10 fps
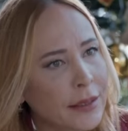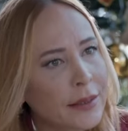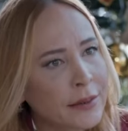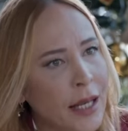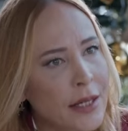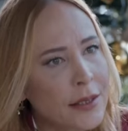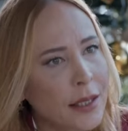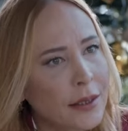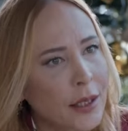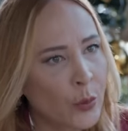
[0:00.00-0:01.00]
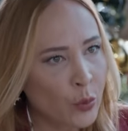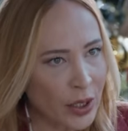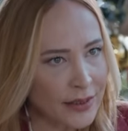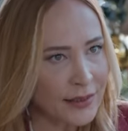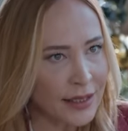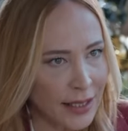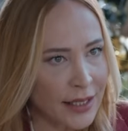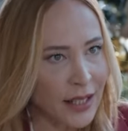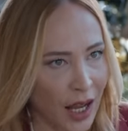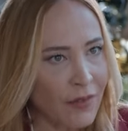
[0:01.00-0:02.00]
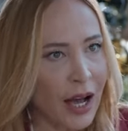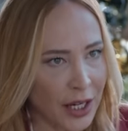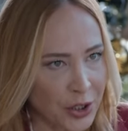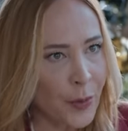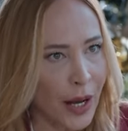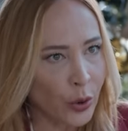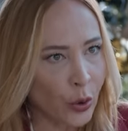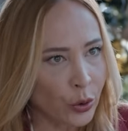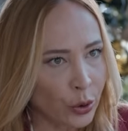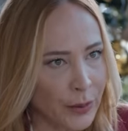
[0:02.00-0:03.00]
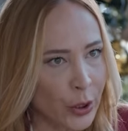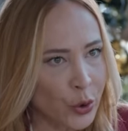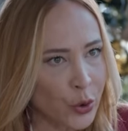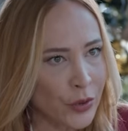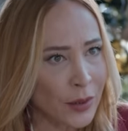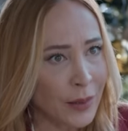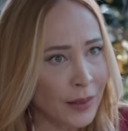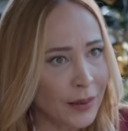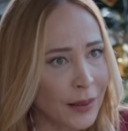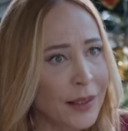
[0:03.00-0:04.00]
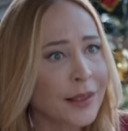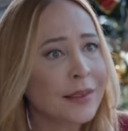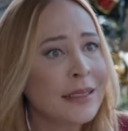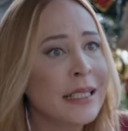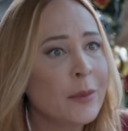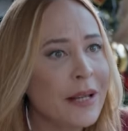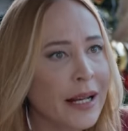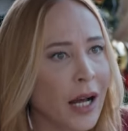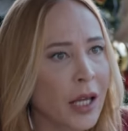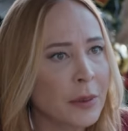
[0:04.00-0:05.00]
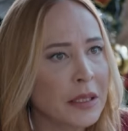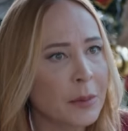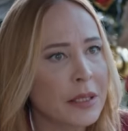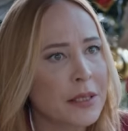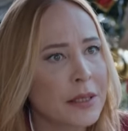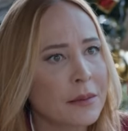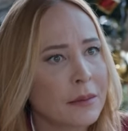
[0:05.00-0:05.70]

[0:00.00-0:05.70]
على السوشيال ميديا وقتها مراد عنده حق يرفع دعوة عليكي بتعرفي هذا الشيء وممكن تخسري بنتك